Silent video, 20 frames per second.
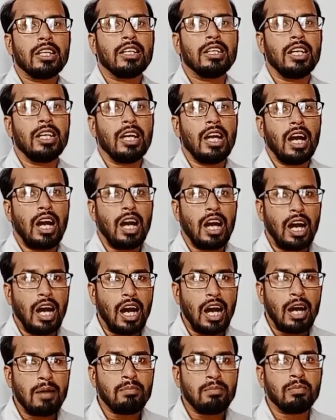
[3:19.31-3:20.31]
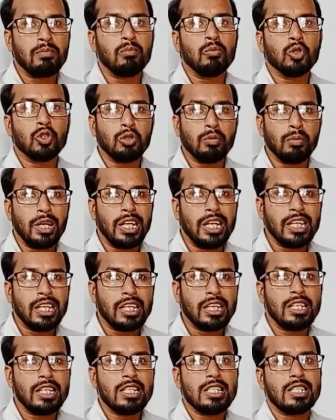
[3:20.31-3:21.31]
कि आप मुतमिन
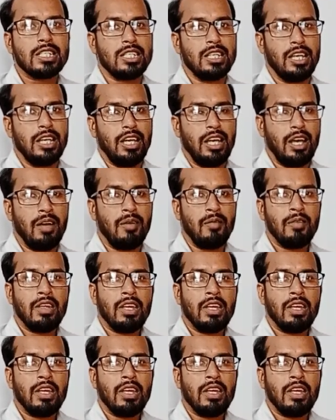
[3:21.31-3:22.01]
किस से हैं